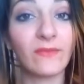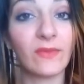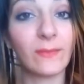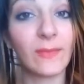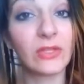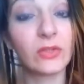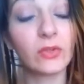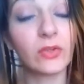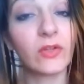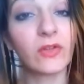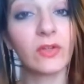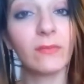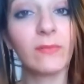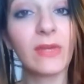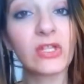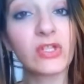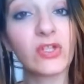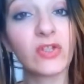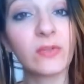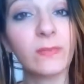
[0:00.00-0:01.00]
Vi mando un grosso
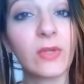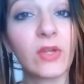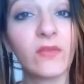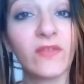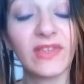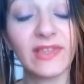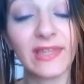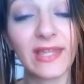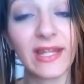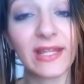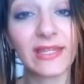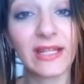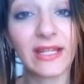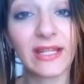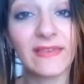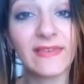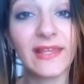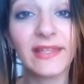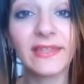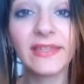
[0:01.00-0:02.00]
bacio, spero visiterete
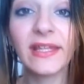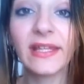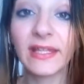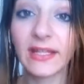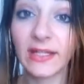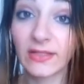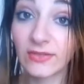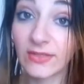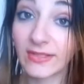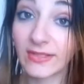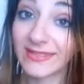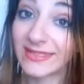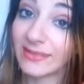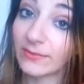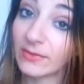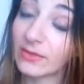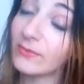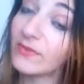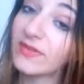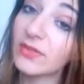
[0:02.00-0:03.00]
l'azienda, ringrazio
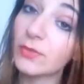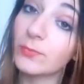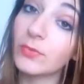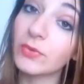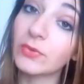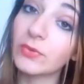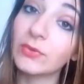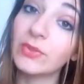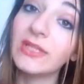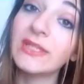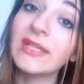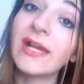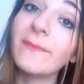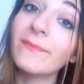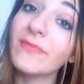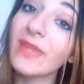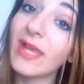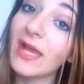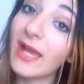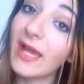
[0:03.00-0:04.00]
l'azienda per questa
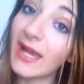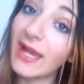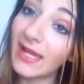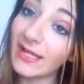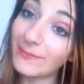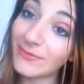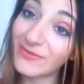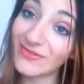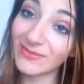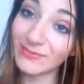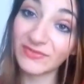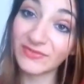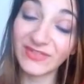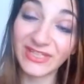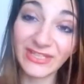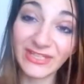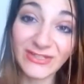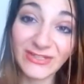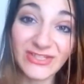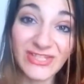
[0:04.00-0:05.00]
opportunità, al prossimo
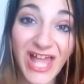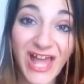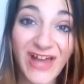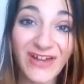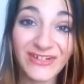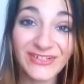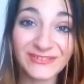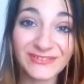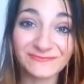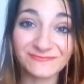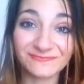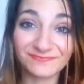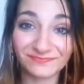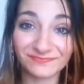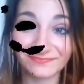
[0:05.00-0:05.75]
video, ciao!